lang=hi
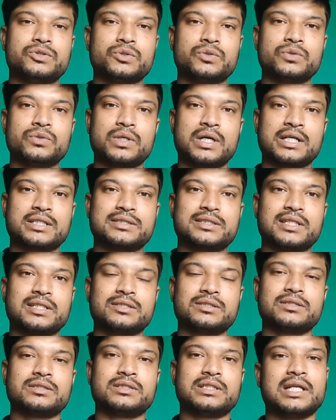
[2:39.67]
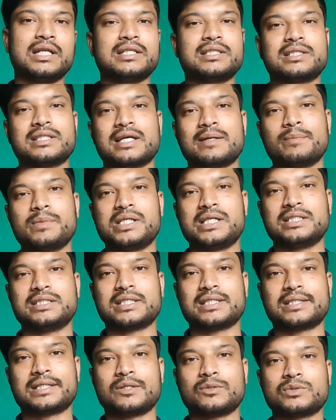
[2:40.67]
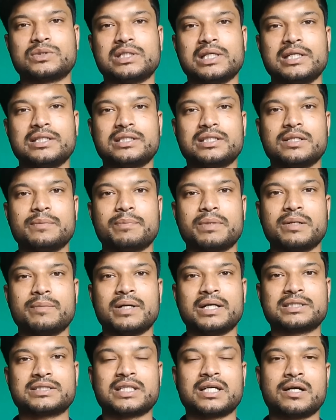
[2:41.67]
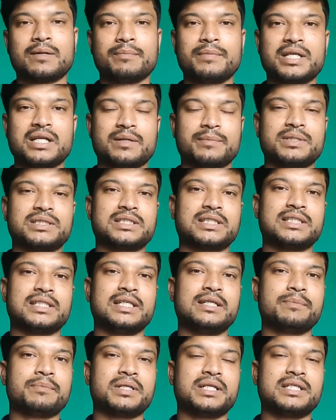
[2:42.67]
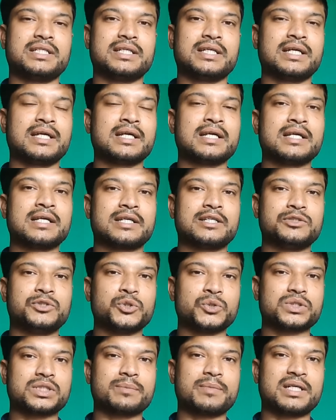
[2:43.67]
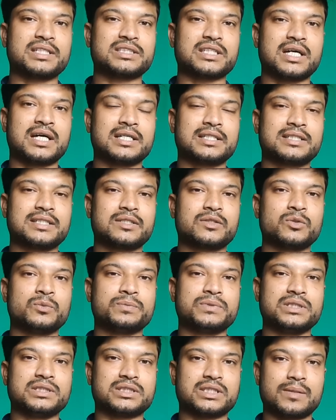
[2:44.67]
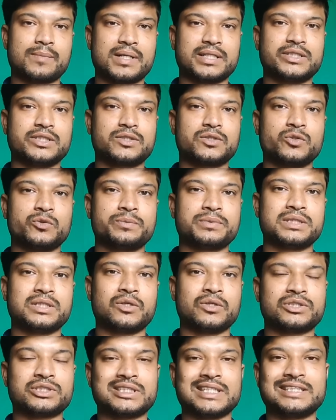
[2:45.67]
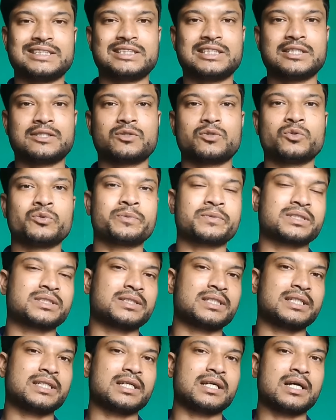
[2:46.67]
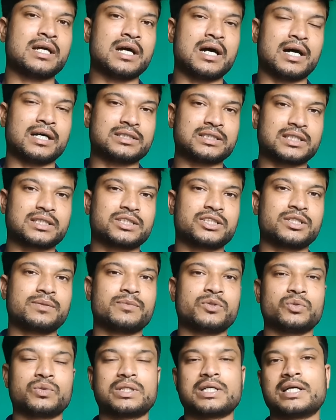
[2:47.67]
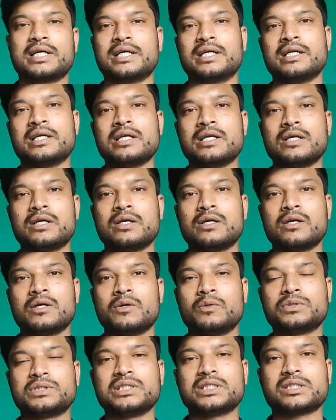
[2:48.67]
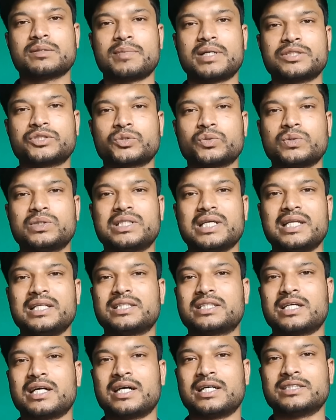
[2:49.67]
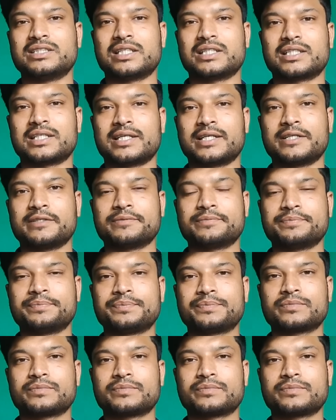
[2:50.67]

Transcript: जो अक्सर दलित नाम लिया जाता है उस दलित की परिभाषा हमने हमेशा यही पढ़ी है कि जो समाज आर्थिक रूप से सामाजिक रूप से और शैक्षिक रूप से असक्षम होता है उसी समाज को दलित कहा जाता है